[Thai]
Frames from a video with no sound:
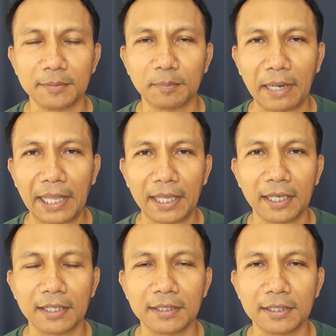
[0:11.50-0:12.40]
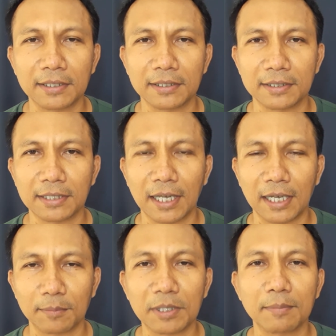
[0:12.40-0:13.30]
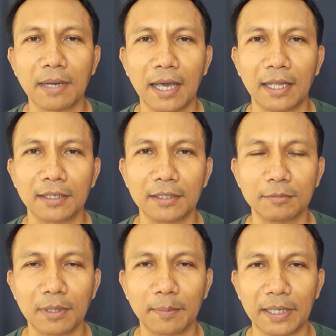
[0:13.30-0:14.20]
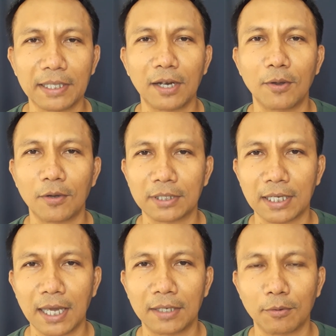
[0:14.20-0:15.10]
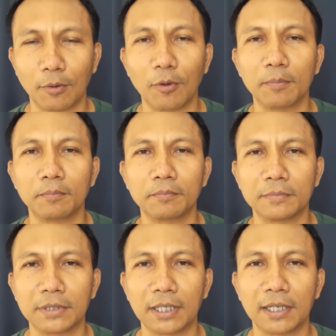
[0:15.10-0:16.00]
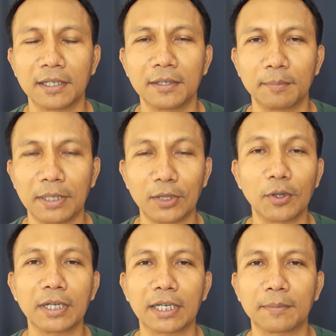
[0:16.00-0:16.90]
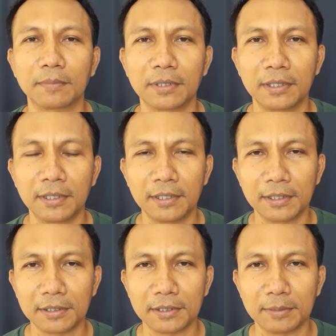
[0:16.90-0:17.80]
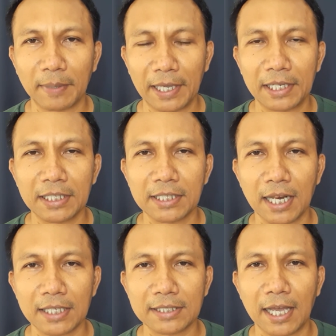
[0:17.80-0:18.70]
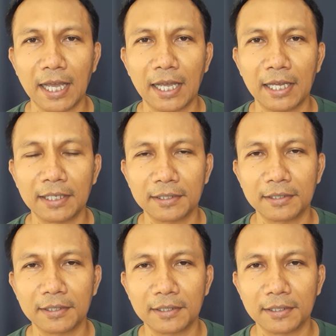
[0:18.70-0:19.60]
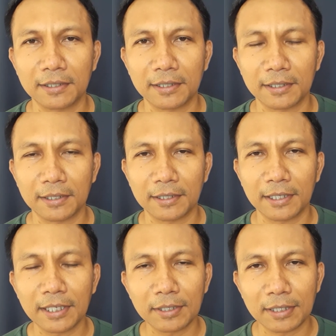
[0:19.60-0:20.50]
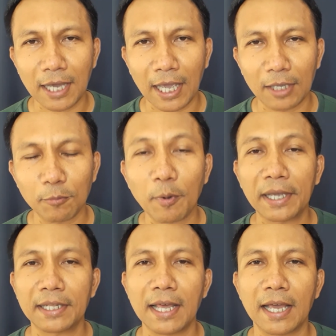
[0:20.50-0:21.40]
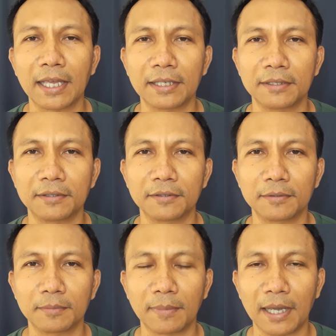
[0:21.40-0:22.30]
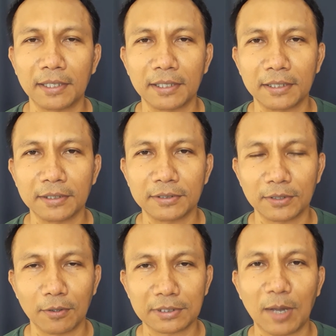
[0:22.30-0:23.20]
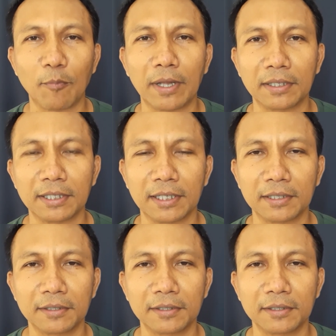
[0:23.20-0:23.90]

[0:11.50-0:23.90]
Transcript: แผลที่เกิดจากมีดบาดหรือว่าแผลทะลอกจากการหกล้มนะเป็นต้นนะครับ คือแผลนี่จะรักษาให้หายไวได้ ภายใน 2-3 วันเนี่ย